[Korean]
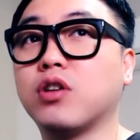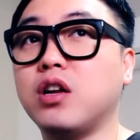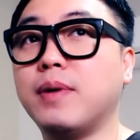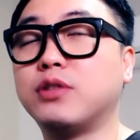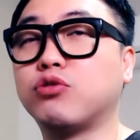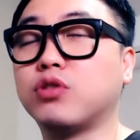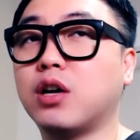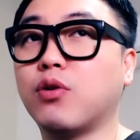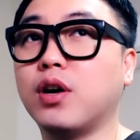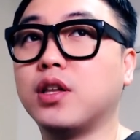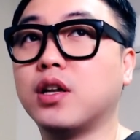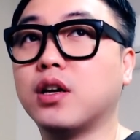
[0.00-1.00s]
일베충이라고
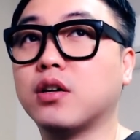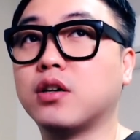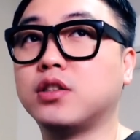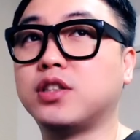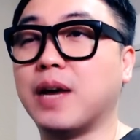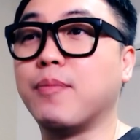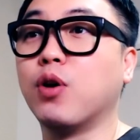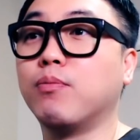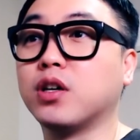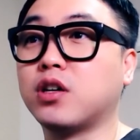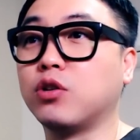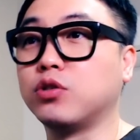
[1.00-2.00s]
해야 되나 그
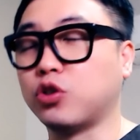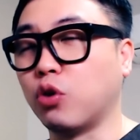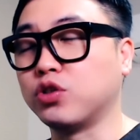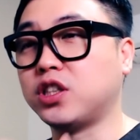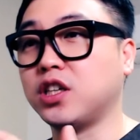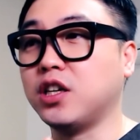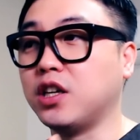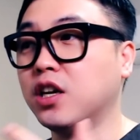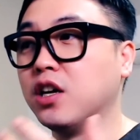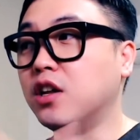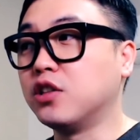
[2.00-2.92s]
재미없는 그런 정치